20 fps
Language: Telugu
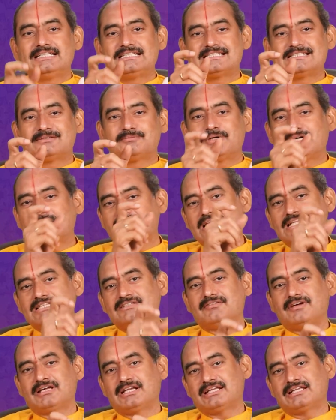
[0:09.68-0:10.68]
ఈ సింహరాశి
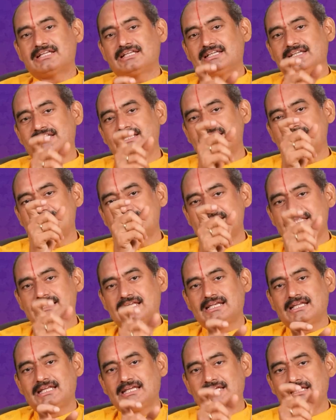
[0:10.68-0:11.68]
వారికి
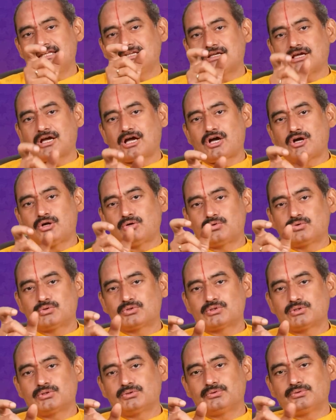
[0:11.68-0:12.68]
శని రాహు
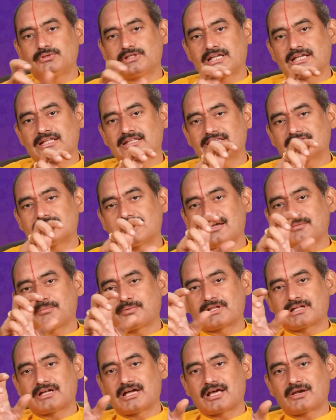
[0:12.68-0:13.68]
కుజులు నెలంతా
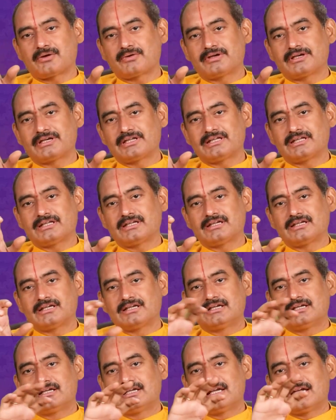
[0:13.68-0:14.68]
పదహారు నుండి
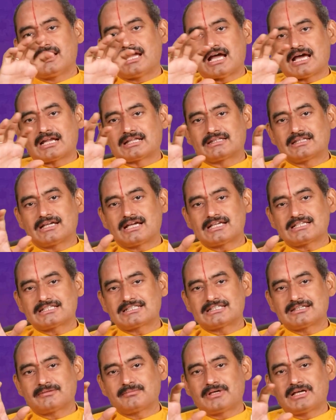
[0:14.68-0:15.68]

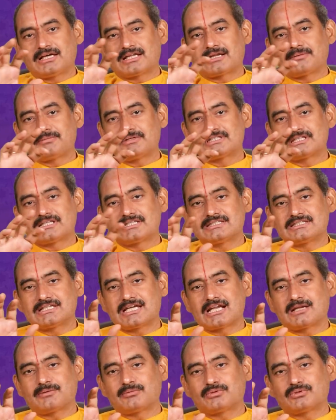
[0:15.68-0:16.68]
అర్ధాష్టమ రవి
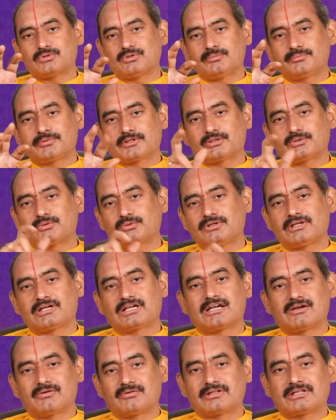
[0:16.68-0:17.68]
సంచారంతో
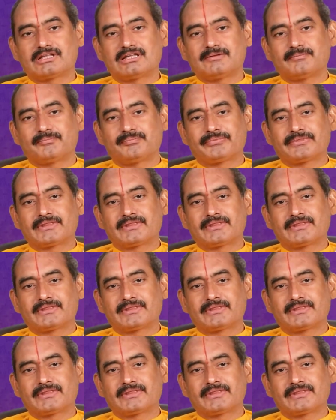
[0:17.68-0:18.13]
ప్రతికూలంగా ఉంది